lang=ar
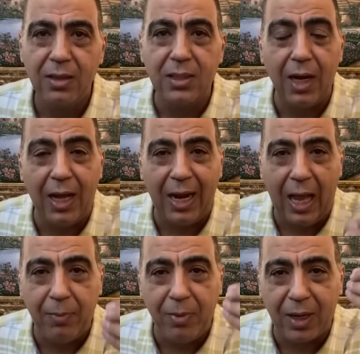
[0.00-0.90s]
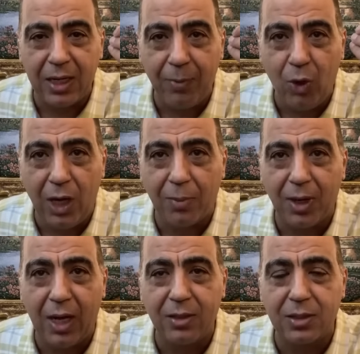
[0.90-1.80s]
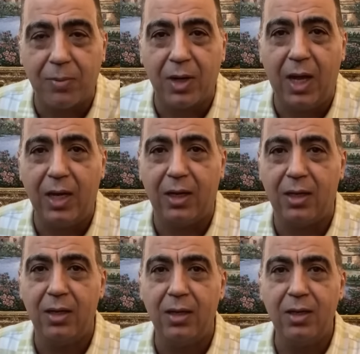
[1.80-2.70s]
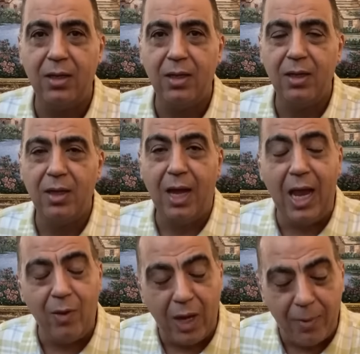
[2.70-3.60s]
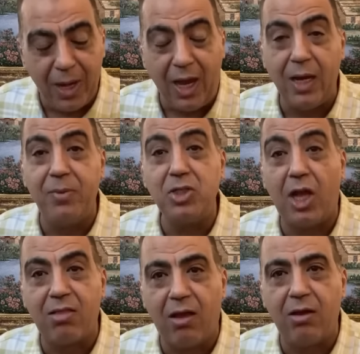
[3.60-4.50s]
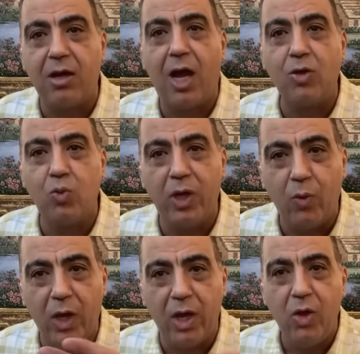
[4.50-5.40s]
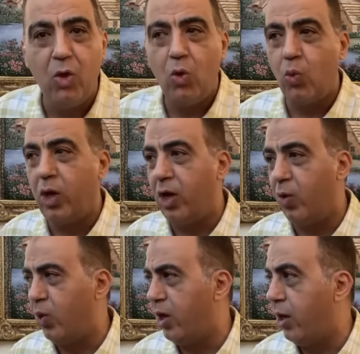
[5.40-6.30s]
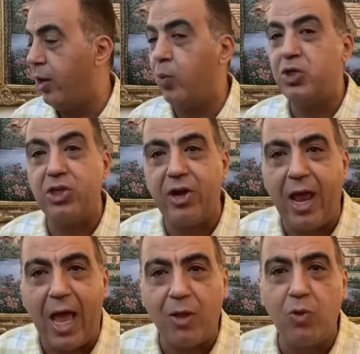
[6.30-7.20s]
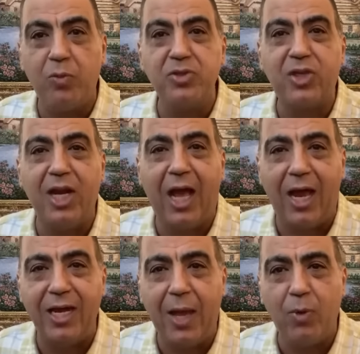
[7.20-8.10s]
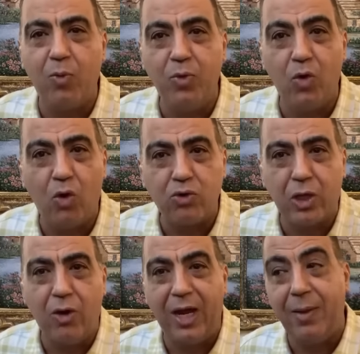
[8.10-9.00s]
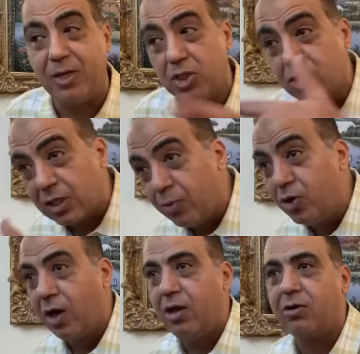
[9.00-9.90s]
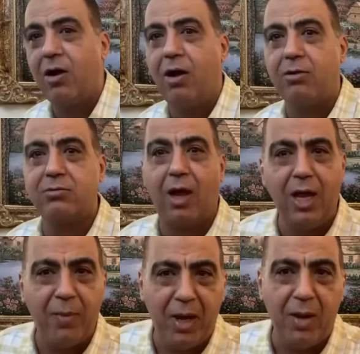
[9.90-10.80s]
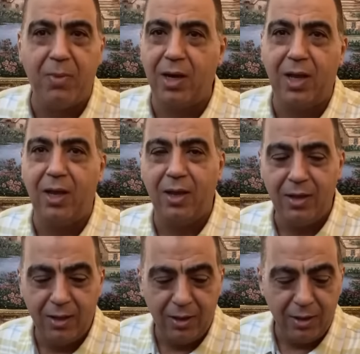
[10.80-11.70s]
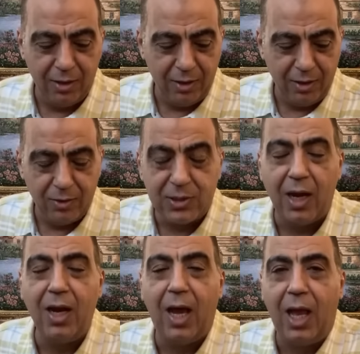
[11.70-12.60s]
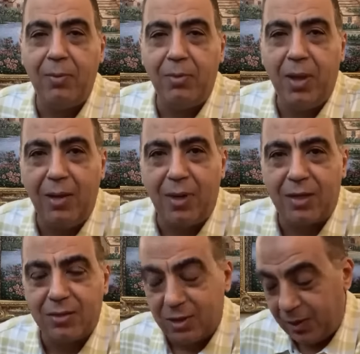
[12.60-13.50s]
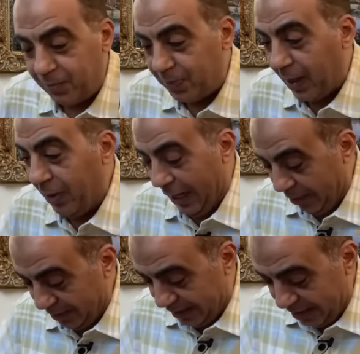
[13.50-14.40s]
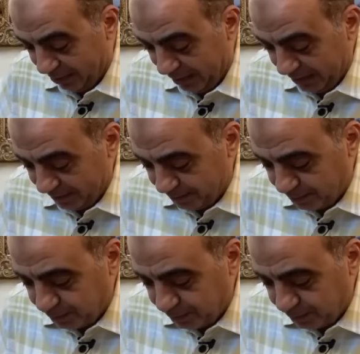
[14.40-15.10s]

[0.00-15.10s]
صلي على حبيبك النبي واعلى باللايك اضرب اللايك ايوه يا بيه احنا بنشحت لايكات و و و و وشيرات وبنصلي على النبي وبنقول لكم صلوا على النبي عشان تضربوا لنا لايكات اه يا بيه امال ايه صلي على الحبيب قلبك يطيب طب اللعيب التاني مين